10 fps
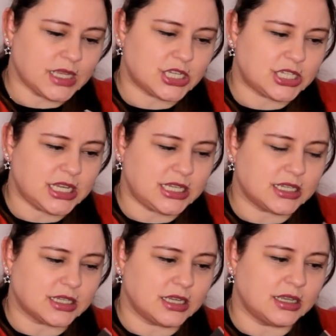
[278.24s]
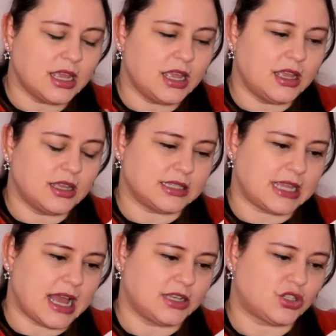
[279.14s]
steht hier drin,
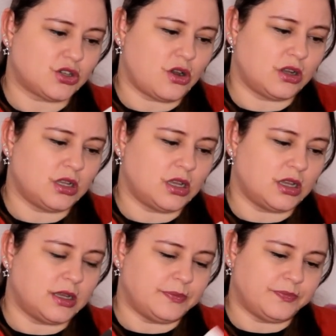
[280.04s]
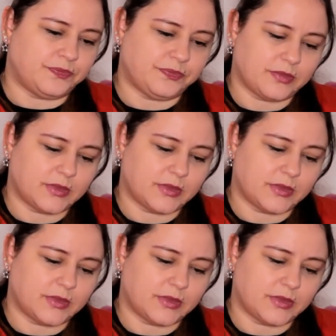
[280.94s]
sie hat schon ähm,